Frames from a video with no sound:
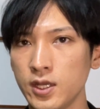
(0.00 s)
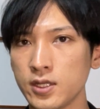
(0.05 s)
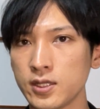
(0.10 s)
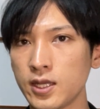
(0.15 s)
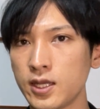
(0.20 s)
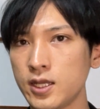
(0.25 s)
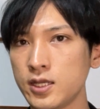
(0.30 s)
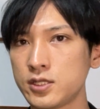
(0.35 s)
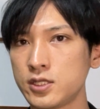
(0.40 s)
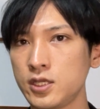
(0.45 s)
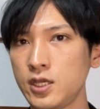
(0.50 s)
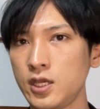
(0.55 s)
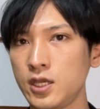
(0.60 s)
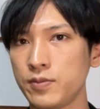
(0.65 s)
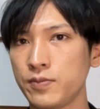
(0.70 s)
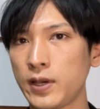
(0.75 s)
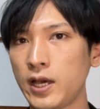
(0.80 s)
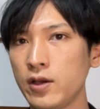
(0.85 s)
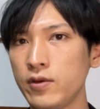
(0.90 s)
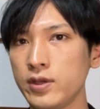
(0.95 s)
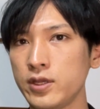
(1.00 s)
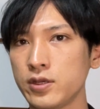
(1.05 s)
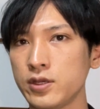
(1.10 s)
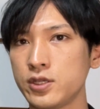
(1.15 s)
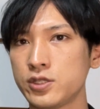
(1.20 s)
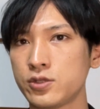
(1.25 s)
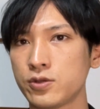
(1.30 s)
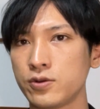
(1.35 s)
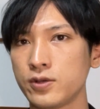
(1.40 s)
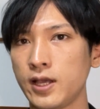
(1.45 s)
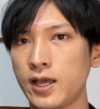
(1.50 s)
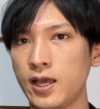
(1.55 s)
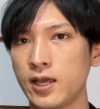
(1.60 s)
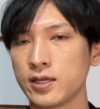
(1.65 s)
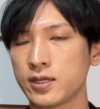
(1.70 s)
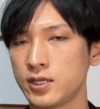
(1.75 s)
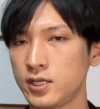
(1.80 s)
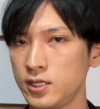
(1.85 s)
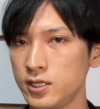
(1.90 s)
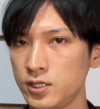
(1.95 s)
ただし、パウエル議長が
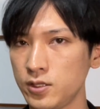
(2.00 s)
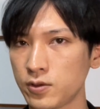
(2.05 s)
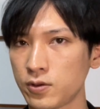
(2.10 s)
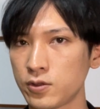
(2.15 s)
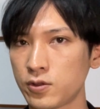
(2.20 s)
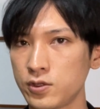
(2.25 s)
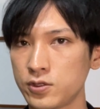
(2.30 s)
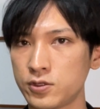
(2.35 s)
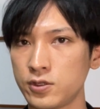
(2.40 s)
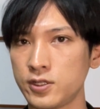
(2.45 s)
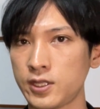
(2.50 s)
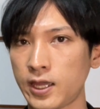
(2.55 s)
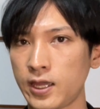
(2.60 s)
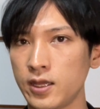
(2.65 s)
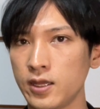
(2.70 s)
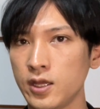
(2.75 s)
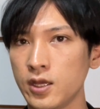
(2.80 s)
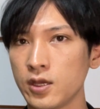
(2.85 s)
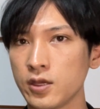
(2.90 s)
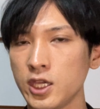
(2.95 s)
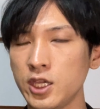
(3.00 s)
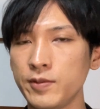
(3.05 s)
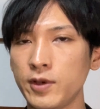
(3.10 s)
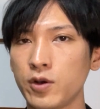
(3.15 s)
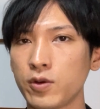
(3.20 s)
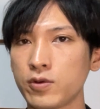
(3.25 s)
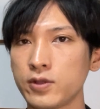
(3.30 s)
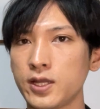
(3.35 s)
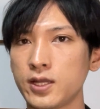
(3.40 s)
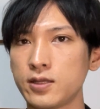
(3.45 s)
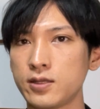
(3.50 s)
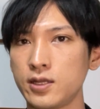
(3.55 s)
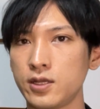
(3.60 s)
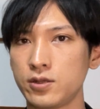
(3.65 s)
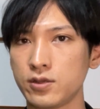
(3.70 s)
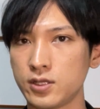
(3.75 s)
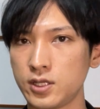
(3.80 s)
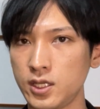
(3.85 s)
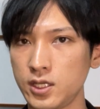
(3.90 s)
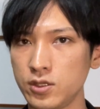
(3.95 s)
金利のことについて、今行ってい
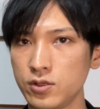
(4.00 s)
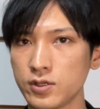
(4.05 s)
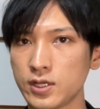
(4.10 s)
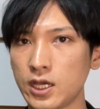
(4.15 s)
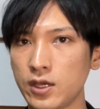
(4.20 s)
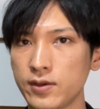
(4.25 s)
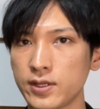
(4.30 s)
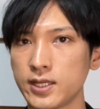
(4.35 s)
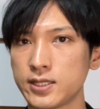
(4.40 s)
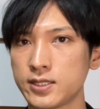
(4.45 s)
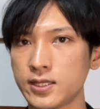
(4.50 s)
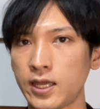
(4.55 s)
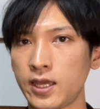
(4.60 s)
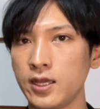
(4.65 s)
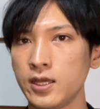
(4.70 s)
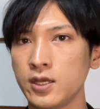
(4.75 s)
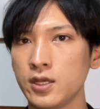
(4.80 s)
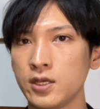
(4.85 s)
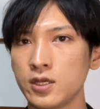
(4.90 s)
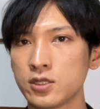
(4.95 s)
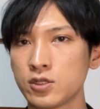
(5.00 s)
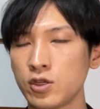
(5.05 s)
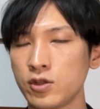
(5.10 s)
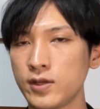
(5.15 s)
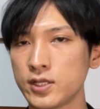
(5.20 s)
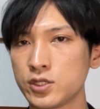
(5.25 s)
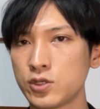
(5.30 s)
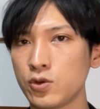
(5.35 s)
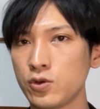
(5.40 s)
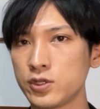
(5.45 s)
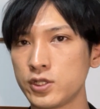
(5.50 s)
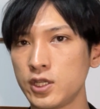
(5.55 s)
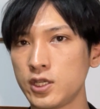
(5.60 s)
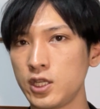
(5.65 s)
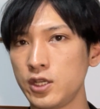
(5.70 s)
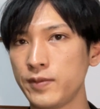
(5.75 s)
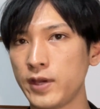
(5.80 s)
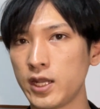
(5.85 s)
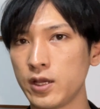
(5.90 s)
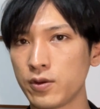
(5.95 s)
る金融緩和ですね、それは長期的
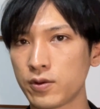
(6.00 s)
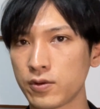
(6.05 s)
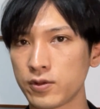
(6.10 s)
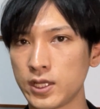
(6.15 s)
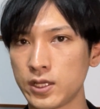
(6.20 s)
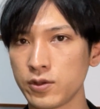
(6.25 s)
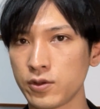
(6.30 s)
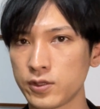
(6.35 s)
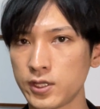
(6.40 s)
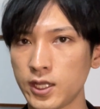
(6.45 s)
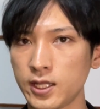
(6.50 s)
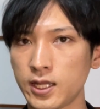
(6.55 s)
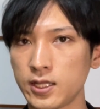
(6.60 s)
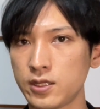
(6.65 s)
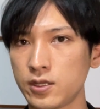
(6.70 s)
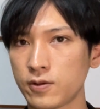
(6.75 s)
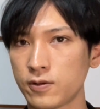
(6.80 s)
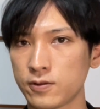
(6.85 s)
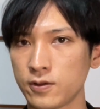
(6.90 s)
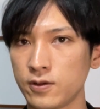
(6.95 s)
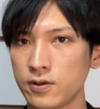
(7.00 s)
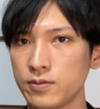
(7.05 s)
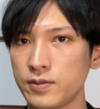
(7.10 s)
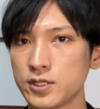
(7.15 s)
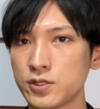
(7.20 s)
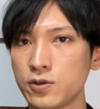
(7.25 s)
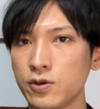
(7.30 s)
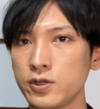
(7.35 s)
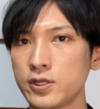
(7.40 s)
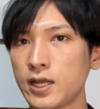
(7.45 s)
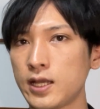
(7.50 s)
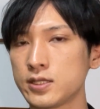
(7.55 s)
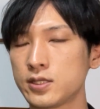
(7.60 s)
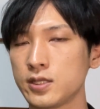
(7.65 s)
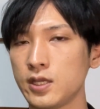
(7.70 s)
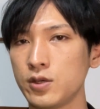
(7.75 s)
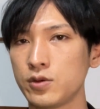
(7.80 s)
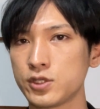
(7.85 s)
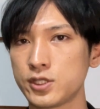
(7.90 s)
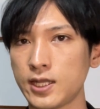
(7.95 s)
にまだ行う予定だっていうこと、まあそういった発
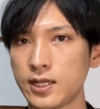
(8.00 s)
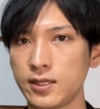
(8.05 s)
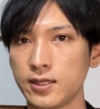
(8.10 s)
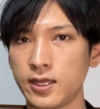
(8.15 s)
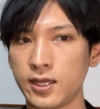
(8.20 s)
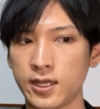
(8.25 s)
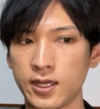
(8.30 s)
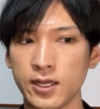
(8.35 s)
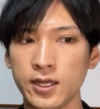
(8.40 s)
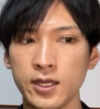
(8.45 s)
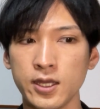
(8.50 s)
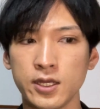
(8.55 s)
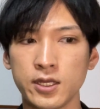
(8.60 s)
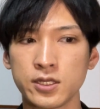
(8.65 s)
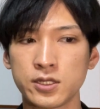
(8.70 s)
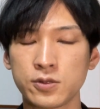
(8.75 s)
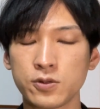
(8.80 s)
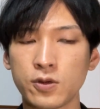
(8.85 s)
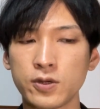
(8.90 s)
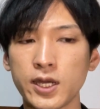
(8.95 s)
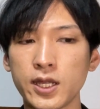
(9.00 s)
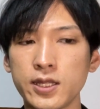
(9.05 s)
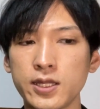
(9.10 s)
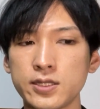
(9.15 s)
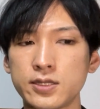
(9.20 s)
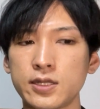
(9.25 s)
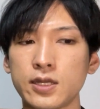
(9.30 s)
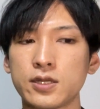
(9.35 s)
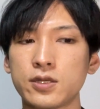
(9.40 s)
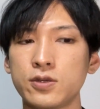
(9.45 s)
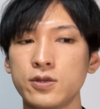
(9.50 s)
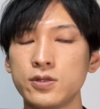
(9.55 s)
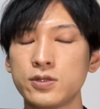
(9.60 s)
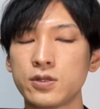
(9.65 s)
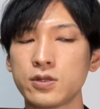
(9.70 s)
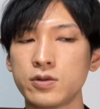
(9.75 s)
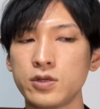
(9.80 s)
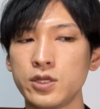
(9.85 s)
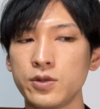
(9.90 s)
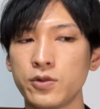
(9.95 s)
言をしたんで、そこからですね、急
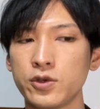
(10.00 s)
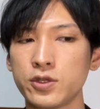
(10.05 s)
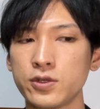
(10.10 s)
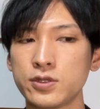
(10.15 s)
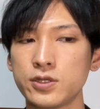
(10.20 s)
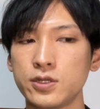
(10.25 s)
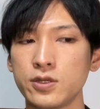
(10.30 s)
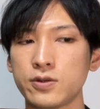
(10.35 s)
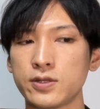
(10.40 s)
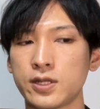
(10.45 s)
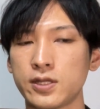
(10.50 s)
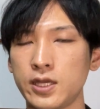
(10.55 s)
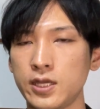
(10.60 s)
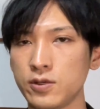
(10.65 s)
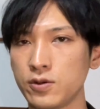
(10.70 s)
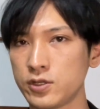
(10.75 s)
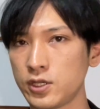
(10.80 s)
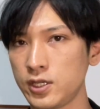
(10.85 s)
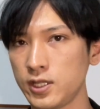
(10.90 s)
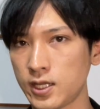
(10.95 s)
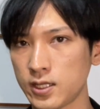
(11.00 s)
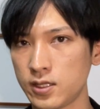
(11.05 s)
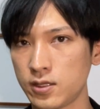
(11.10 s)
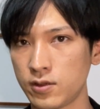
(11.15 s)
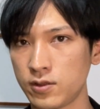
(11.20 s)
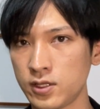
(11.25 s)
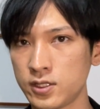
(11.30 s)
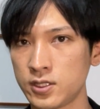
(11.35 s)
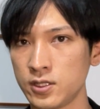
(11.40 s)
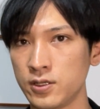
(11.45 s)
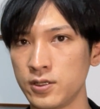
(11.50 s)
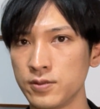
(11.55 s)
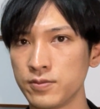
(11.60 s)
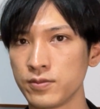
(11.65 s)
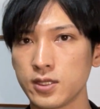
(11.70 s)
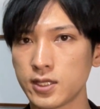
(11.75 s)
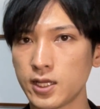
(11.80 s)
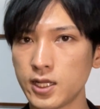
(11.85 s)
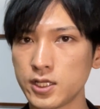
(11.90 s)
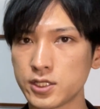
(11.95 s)
速に戻すような値動きになってるんですよ。
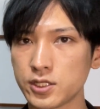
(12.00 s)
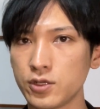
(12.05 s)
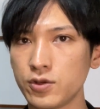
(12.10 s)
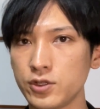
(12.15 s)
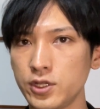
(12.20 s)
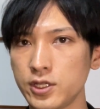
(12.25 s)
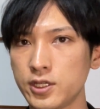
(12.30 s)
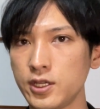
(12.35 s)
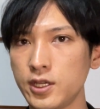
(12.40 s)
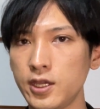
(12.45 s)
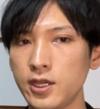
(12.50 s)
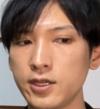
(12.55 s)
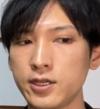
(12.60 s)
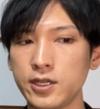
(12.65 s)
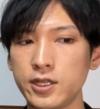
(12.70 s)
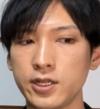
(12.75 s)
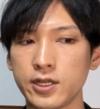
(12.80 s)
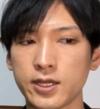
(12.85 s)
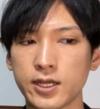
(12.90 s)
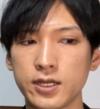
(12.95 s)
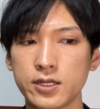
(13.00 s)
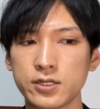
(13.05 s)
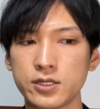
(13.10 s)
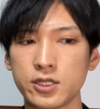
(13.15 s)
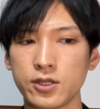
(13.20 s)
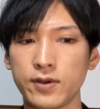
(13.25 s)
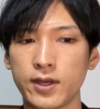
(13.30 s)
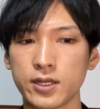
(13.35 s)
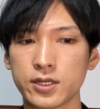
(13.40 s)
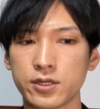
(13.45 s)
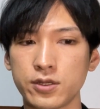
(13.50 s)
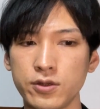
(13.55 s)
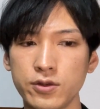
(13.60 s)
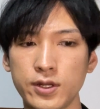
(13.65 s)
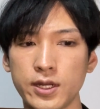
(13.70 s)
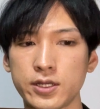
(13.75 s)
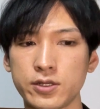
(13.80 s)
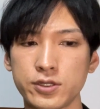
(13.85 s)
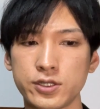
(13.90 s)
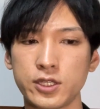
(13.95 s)
ただし今日日経平均に関しては急
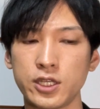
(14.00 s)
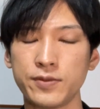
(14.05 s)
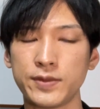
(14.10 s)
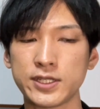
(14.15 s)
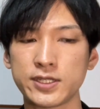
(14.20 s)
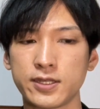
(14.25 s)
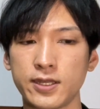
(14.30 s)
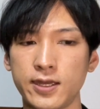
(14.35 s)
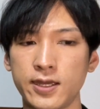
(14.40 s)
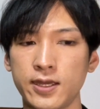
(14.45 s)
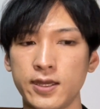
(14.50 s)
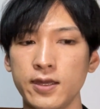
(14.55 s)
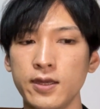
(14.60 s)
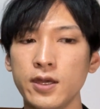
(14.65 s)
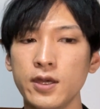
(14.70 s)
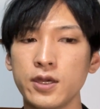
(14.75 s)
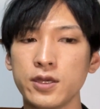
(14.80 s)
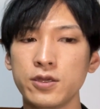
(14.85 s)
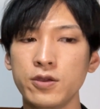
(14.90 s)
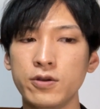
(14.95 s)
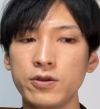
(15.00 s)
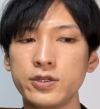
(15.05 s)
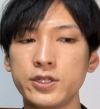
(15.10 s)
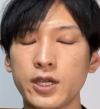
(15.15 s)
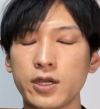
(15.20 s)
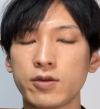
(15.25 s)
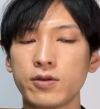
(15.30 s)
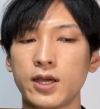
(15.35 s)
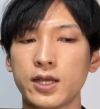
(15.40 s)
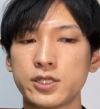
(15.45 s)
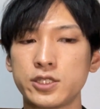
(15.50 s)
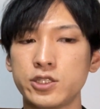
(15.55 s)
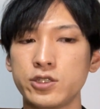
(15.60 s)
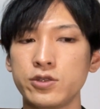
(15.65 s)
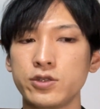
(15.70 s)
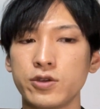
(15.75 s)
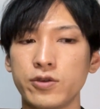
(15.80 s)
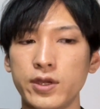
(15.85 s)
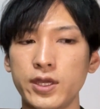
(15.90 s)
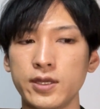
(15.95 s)
落していまして、よんひゃくはちじゅう
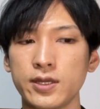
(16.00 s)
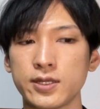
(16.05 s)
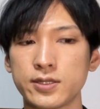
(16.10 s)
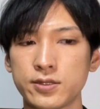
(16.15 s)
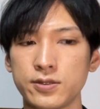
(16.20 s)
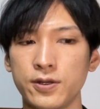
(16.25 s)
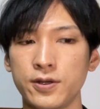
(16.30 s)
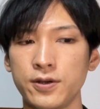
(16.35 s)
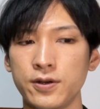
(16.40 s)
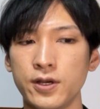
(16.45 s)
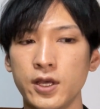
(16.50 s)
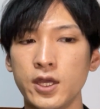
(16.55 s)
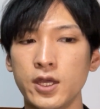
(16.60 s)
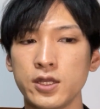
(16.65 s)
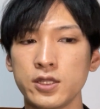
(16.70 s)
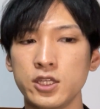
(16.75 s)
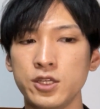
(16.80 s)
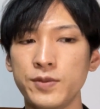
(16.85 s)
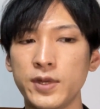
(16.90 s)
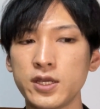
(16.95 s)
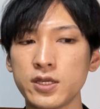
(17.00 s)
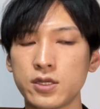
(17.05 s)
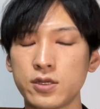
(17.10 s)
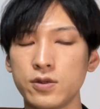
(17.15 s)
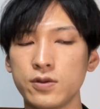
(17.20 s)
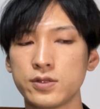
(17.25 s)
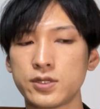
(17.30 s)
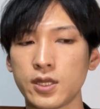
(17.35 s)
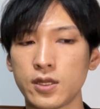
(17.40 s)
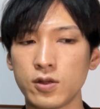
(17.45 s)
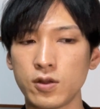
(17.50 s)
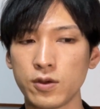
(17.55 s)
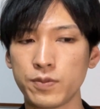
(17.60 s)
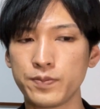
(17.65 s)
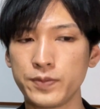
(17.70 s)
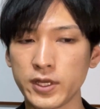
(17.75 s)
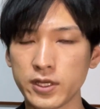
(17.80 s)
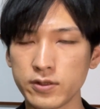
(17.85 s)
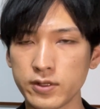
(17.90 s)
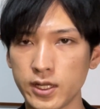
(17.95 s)
よんえん安の にまんきゅうせんろっ
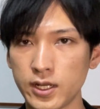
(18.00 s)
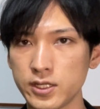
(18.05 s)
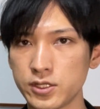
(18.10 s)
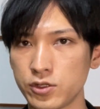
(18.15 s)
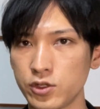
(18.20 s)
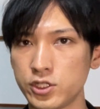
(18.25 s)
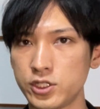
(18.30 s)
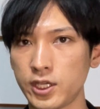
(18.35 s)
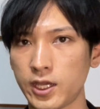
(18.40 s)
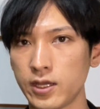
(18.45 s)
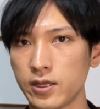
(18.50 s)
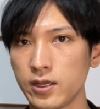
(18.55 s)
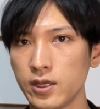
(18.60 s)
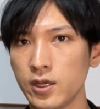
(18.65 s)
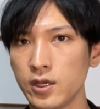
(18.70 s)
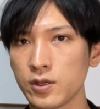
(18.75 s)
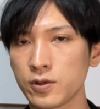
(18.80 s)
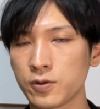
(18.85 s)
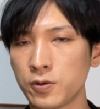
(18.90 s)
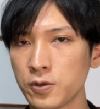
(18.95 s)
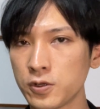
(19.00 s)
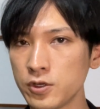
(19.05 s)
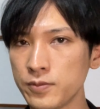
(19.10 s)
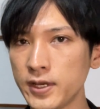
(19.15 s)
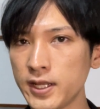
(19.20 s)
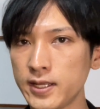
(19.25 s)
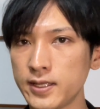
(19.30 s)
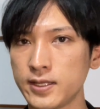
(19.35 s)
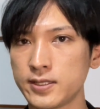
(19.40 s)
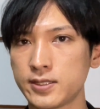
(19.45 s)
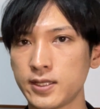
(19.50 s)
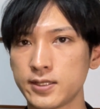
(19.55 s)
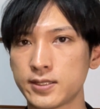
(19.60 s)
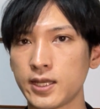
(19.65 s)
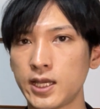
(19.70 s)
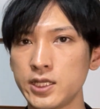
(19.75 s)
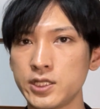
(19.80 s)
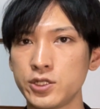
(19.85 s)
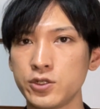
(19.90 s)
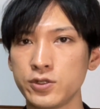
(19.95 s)
ぴゃくななじゅういちえん、ここまでですね、
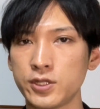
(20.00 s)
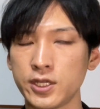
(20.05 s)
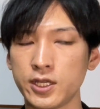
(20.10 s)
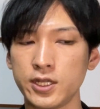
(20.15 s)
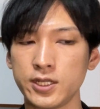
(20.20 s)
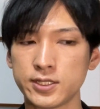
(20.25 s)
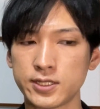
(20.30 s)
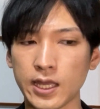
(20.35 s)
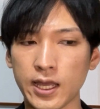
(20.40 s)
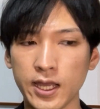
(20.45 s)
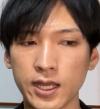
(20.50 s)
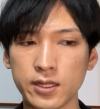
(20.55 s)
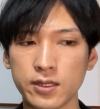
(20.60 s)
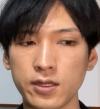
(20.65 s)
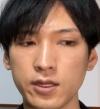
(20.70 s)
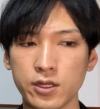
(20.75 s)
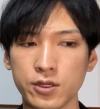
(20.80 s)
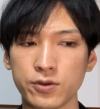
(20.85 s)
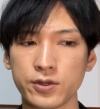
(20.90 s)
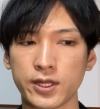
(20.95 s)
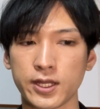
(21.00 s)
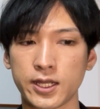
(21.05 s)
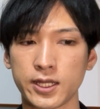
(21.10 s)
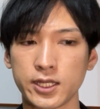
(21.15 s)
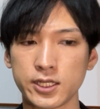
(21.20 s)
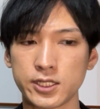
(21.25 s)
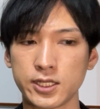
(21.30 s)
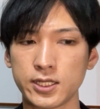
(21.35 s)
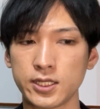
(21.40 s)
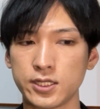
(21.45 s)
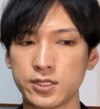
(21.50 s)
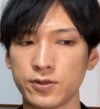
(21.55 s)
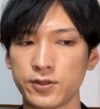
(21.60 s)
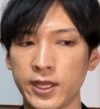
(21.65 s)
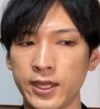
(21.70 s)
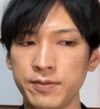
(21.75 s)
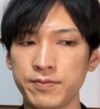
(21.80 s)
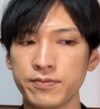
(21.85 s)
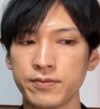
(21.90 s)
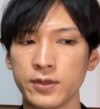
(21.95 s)
最終的に下がっているような形なんですよ
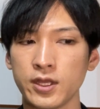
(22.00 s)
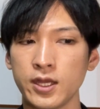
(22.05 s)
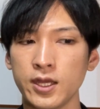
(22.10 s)
ね。